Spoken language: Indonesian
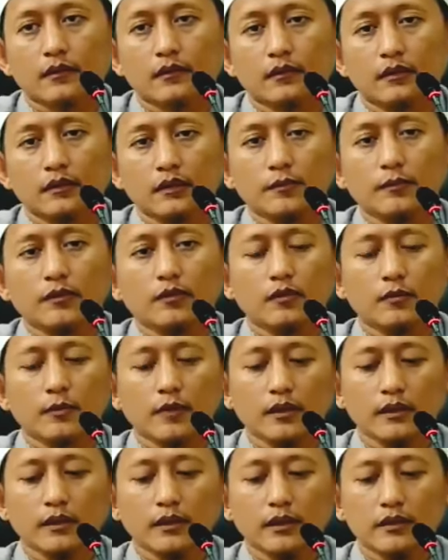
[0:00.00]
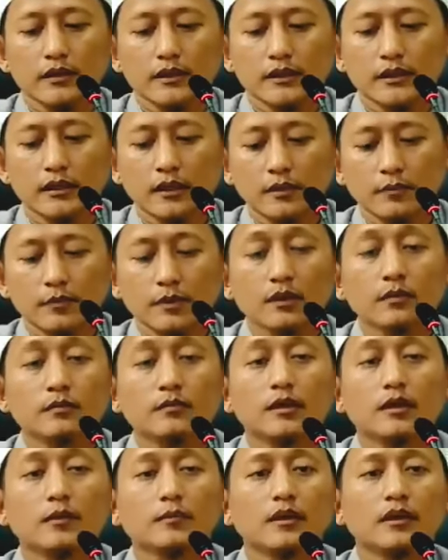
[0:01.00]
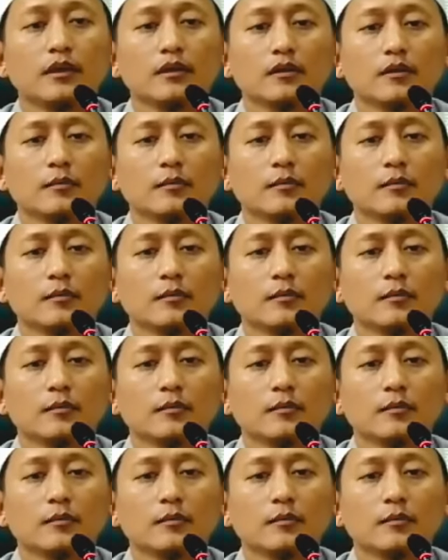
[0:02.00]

Entah para lagi, siapa yang beribadah